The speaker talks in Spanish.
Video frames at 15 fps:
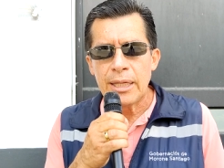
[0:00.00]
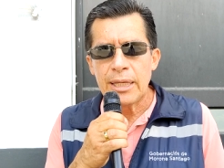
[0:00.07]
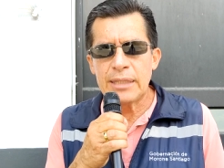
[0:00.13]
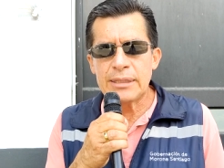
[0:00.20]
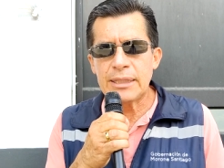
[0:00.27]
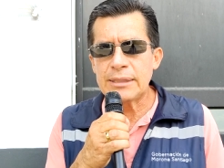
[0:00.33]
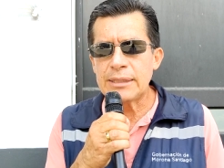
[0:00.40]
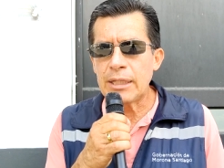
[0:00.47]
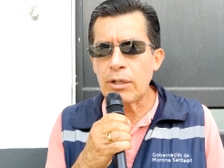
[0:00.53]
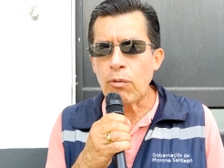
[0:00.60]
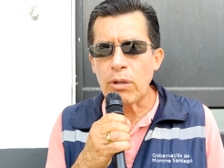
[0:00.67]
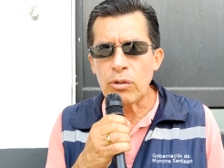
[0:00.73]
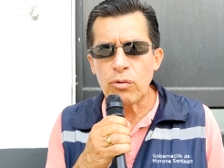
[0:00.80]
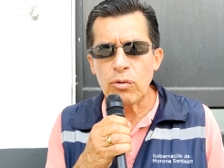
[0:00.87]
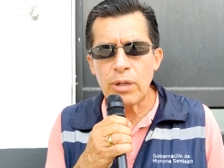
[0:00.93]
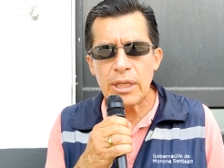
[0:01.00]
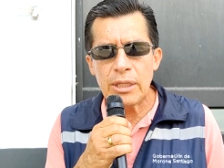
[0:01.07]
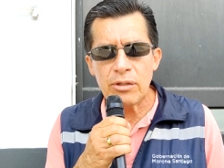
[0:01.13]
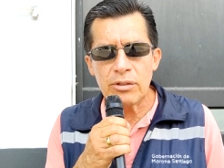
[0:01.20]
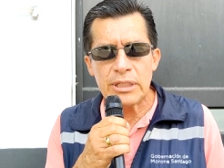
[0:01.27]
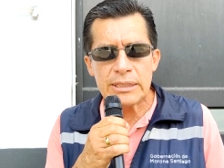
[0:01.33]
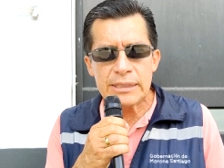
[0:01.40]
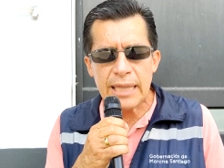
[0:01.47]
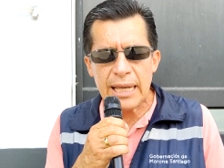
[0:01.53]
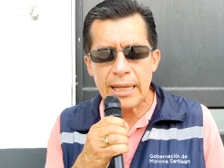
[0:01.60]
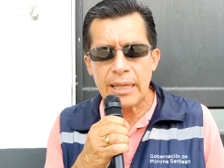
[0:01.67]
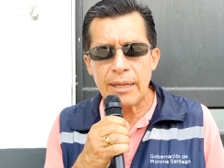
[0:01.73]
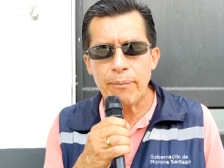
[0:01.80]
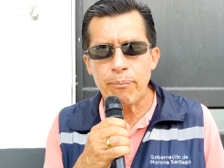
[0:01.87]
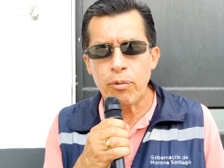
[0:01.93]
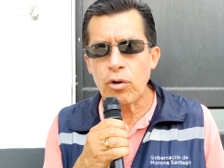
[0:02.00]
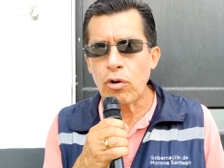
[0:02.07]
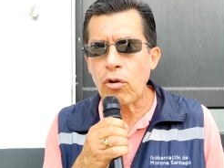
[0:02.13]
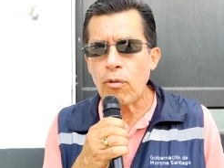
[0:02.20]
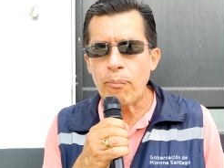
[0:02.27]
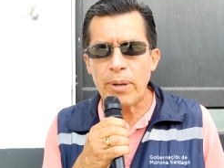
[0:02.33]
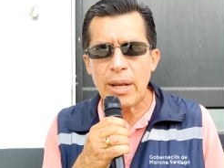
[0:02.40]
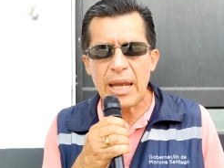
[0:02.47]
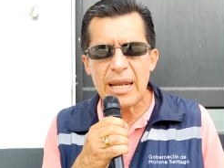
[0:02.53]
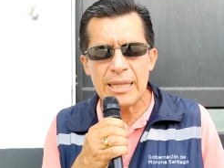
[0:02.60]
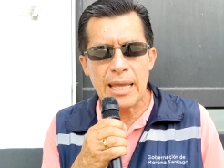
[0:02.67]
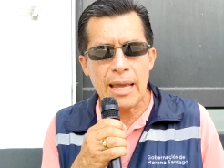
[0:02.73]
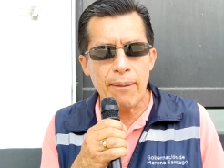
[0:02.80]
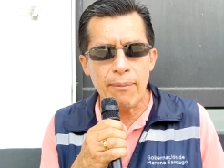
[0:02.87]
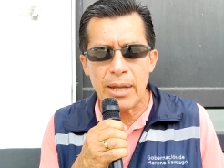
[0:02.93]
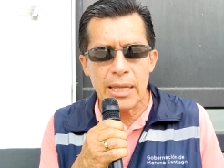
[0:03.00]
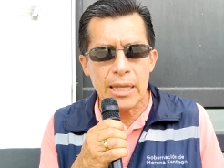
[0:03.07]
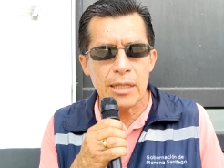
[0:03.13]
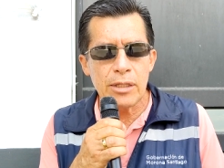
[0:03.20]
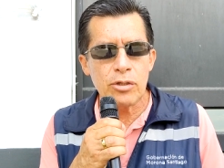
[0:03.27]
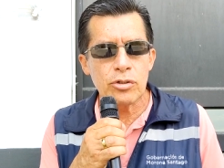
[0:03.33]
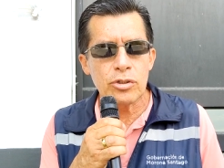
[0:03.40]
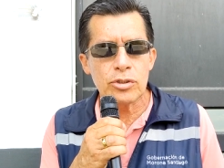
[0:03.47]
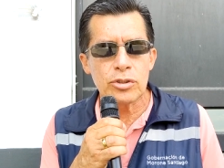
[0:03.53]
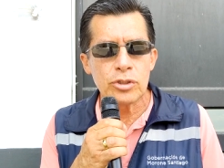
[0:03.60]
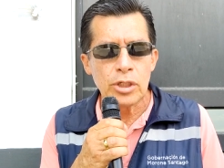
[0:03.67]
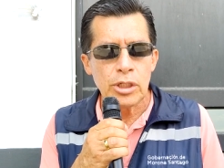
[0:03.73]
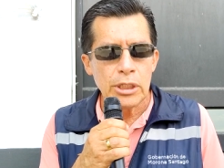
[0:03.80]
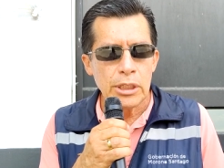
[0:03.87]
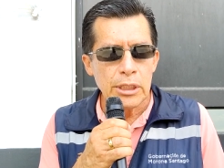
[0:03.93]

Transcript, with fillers: Es decir, cuando un niño se acerque por comprar diablillos,